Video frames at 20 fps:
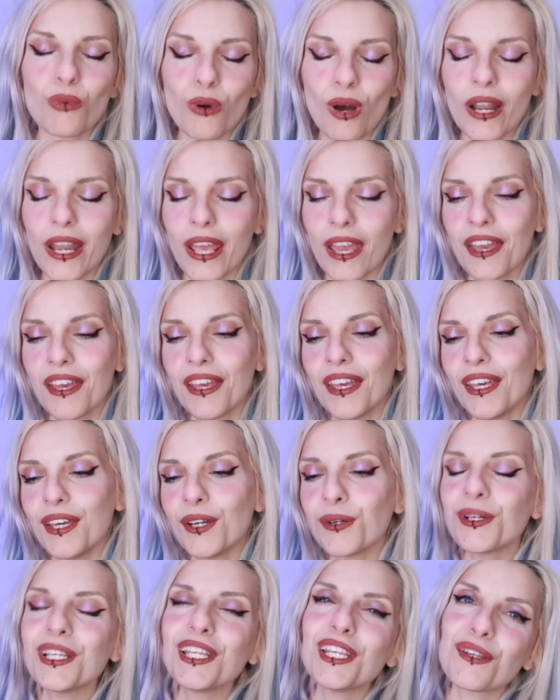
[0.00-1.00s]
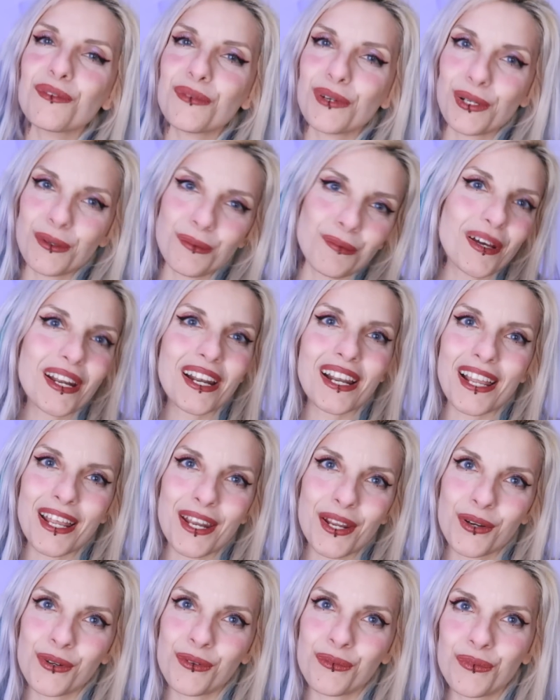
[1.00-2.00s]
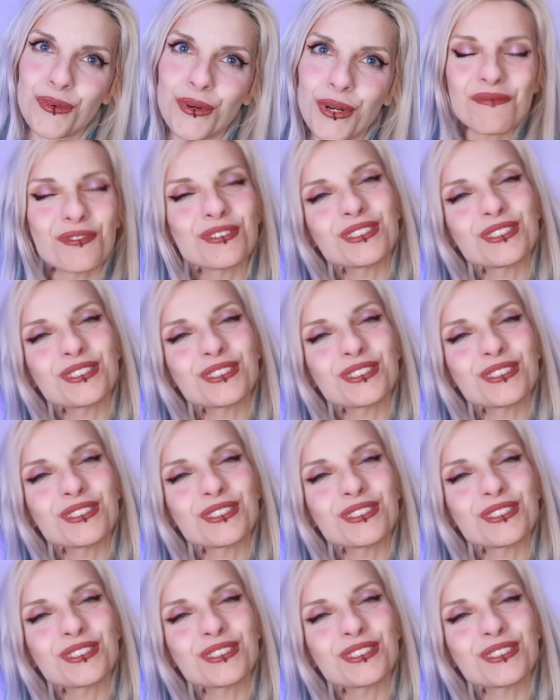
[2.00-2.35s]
cuore quindi ne volevo parlare con voi.